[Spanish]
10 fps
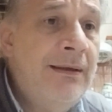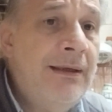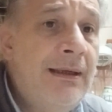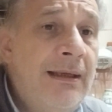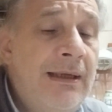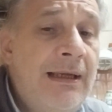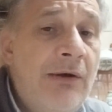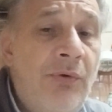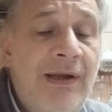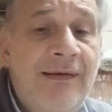las
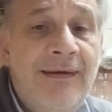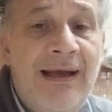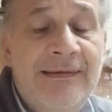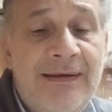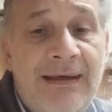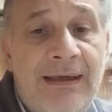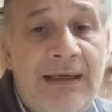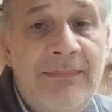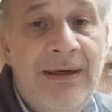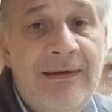cuales hacen que el
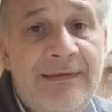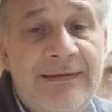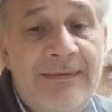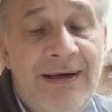animal se